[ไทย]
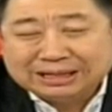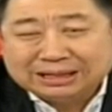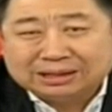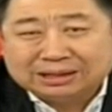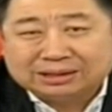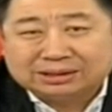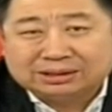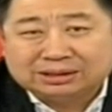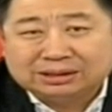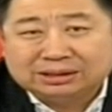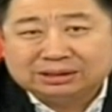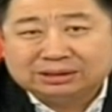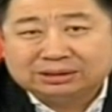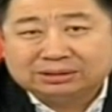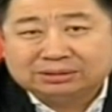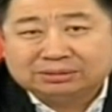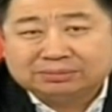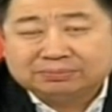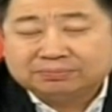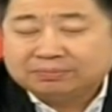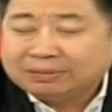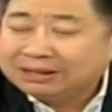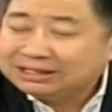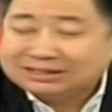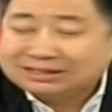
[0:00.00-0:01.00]
ดขึ้น
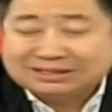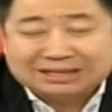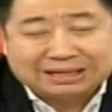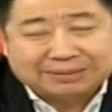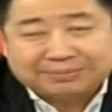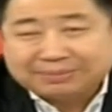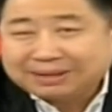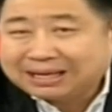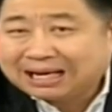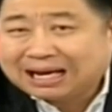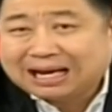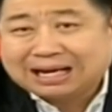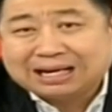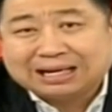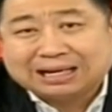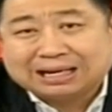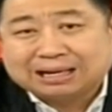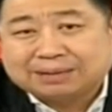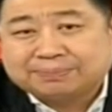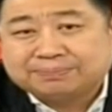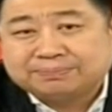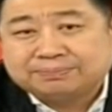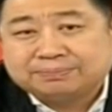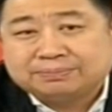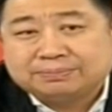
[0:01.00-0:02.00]
ปฏิเสธไม่ได้เลยค
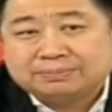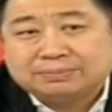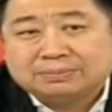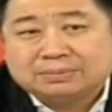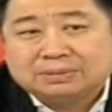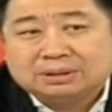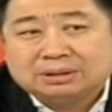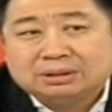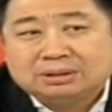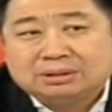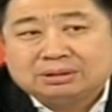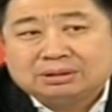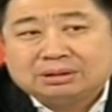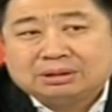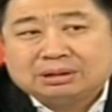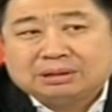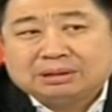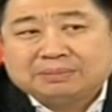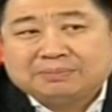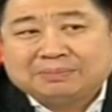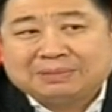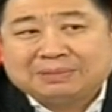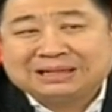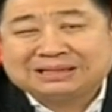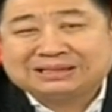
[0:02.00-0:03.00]
รับ
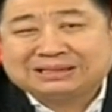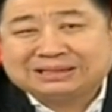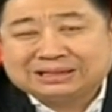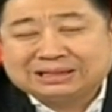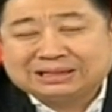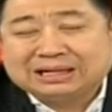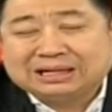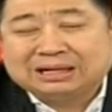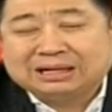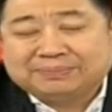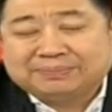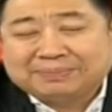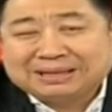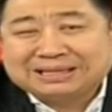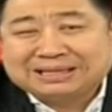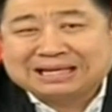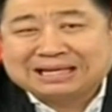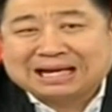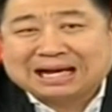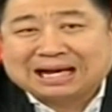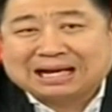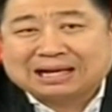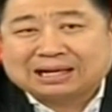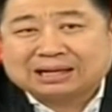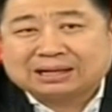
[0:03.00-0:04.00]
มาเกิดมา
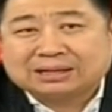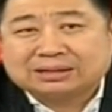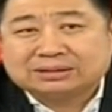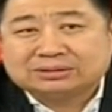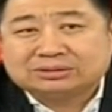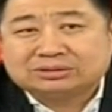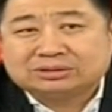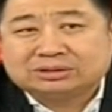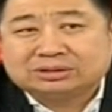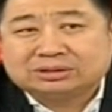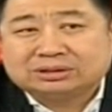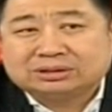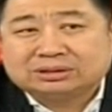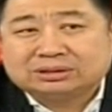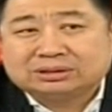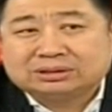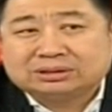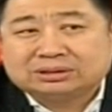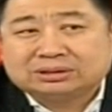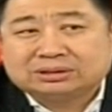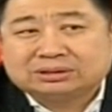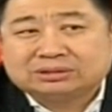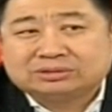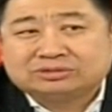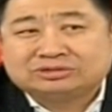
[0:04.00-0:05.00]
จาก
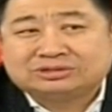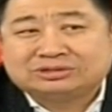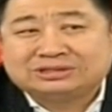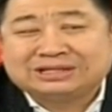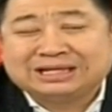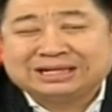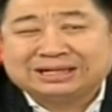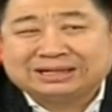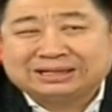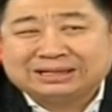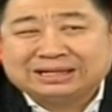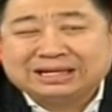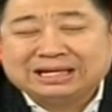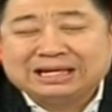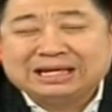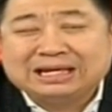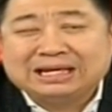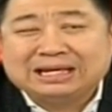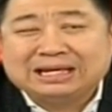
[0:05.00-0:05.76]
สิ่งที่